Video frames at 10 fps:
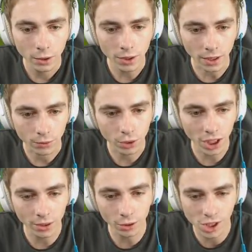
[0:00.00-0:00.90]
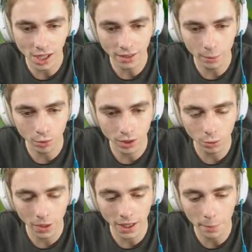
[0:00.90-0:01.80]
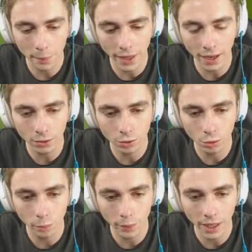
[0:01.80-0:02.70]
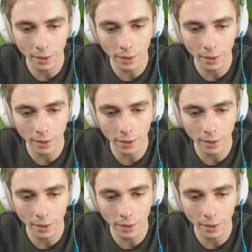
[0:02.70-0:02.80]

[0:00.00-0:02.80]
Ok, faut que j'aille dans le jardin pour récupérer la perle. Super,